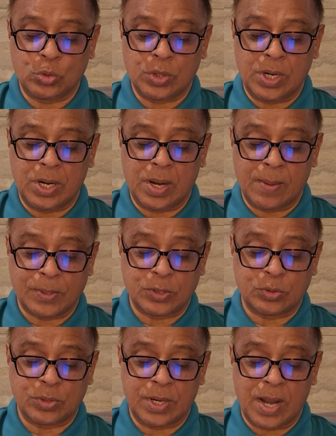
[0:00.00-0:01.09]
দিনের
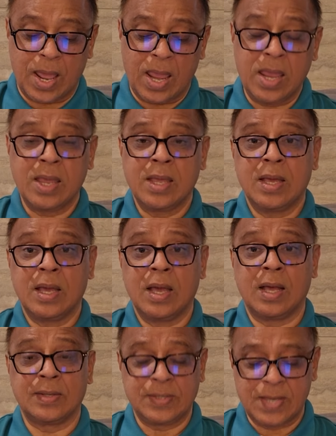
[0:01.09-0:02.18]
হেফাজতে নেয়
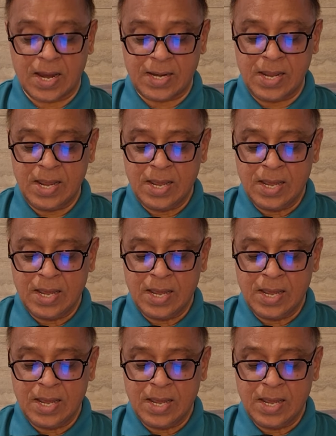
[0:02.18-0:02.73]
সিআইডি